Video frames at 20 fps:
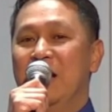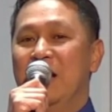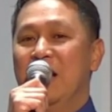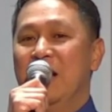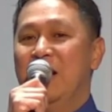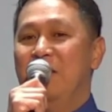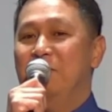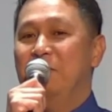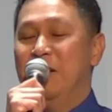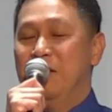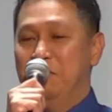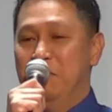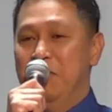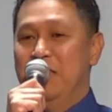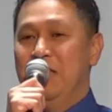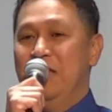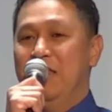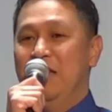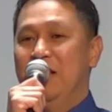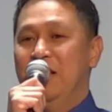uh,
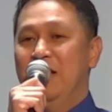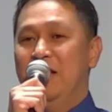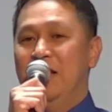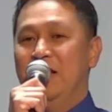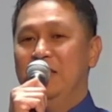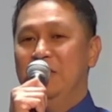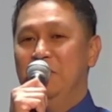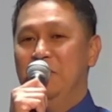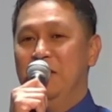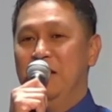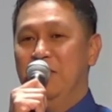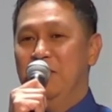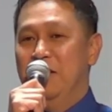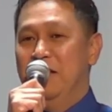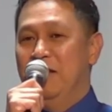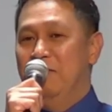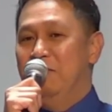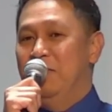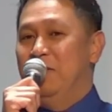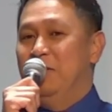pagpinili ka na ating
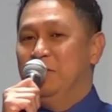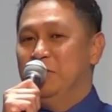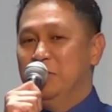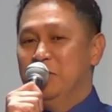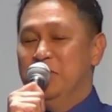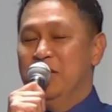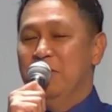pinakamahal na Panginoong Isus,